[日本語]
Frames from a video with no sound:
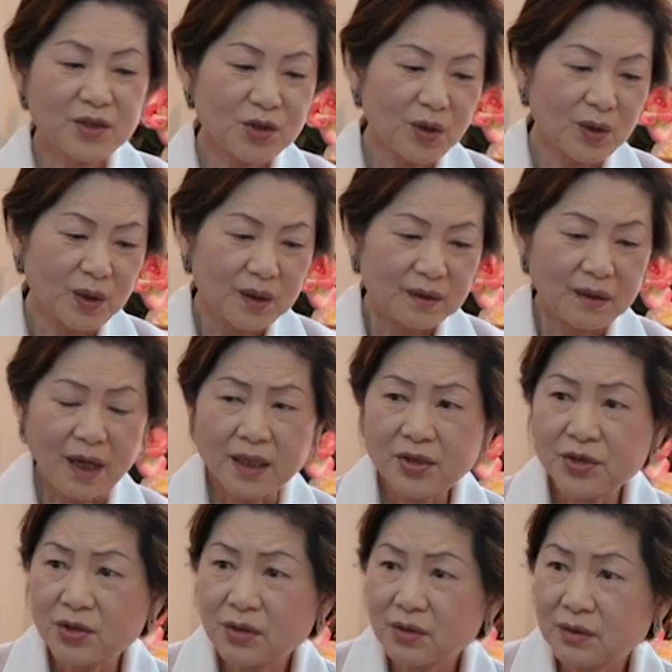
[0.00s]
長、うん、来
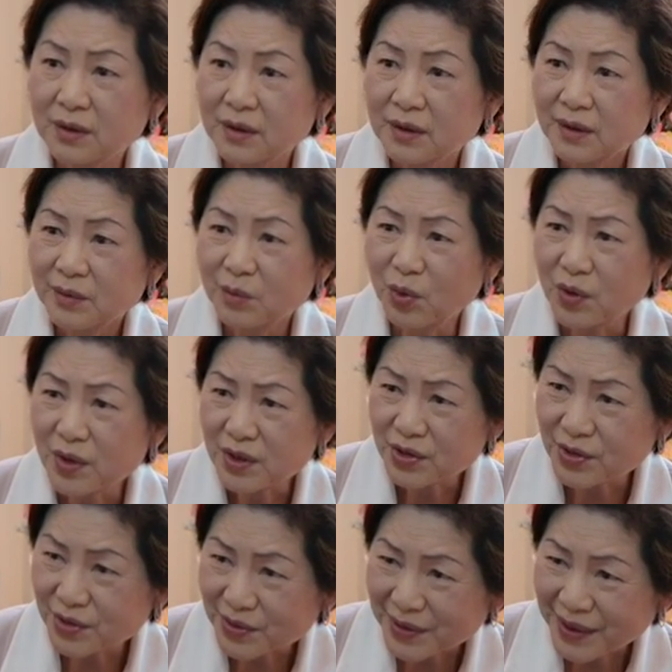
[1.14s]
週もう1
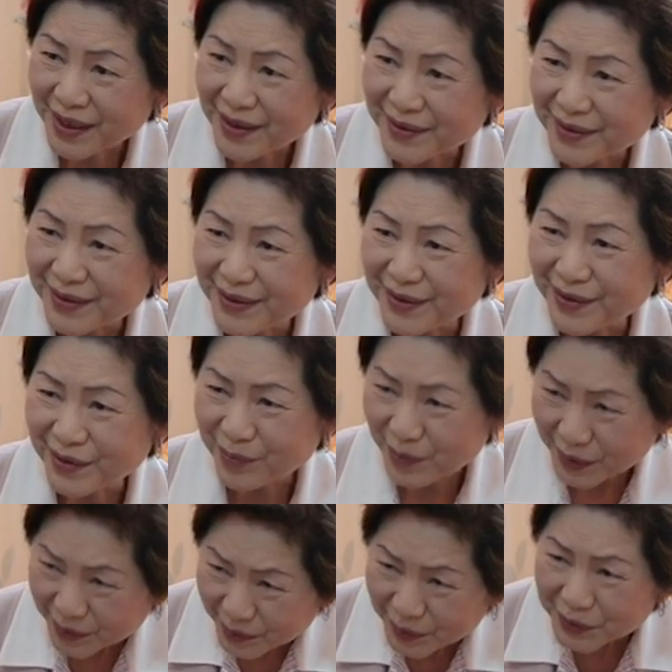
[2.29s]
週間、はい
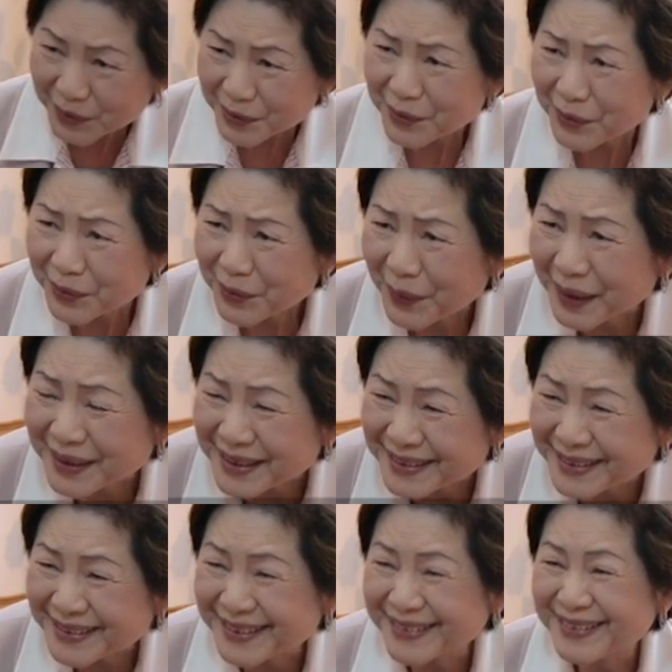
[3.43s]
もっといろいろお
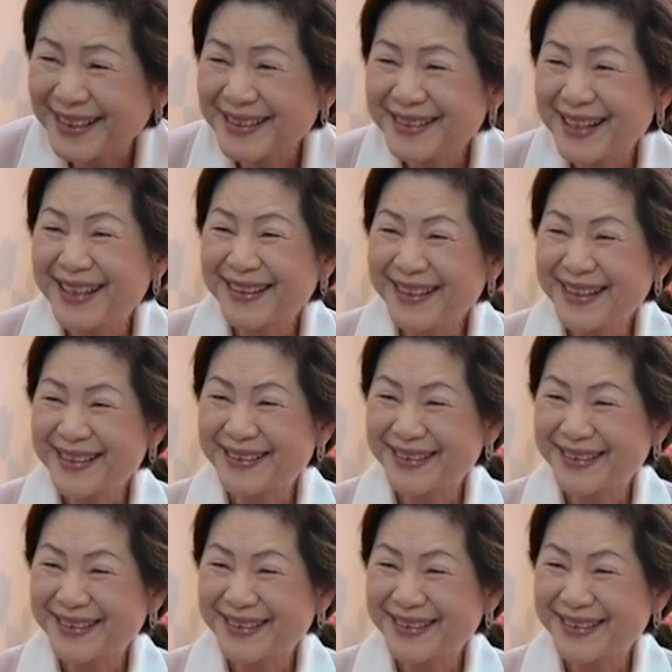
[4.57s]
話ししてくださいね